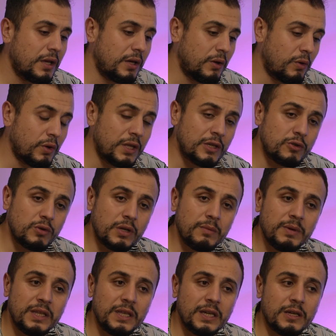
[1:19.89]
E, ondan
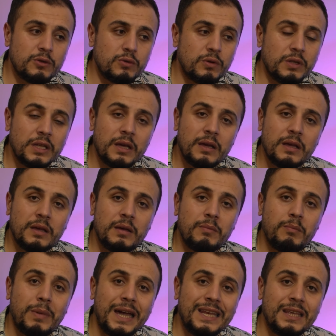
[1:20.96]
sonra bir iki ay sonunda e,
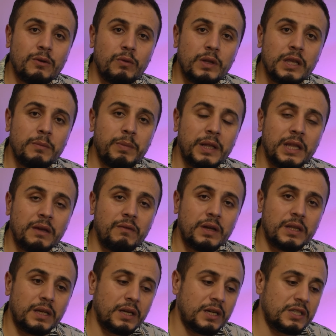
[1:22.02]
mining olayı patlak
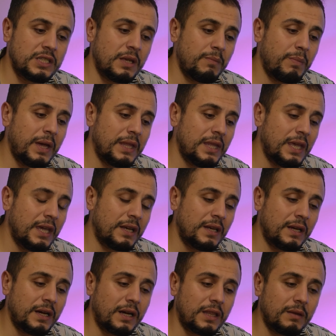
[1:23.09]
verdi arkadaşlar. Ben de
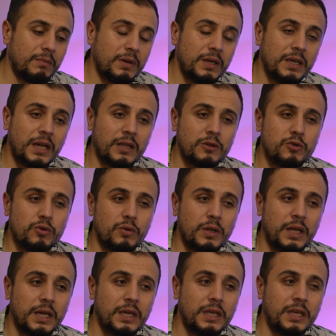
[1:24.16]
ekran kartımı yaklaşık
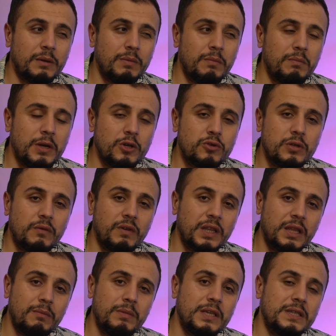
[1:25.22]
olarak 2500 lira
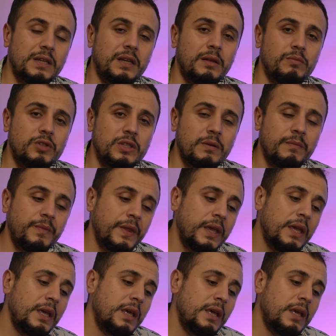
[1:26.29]
vatan bilgisayar almıştım.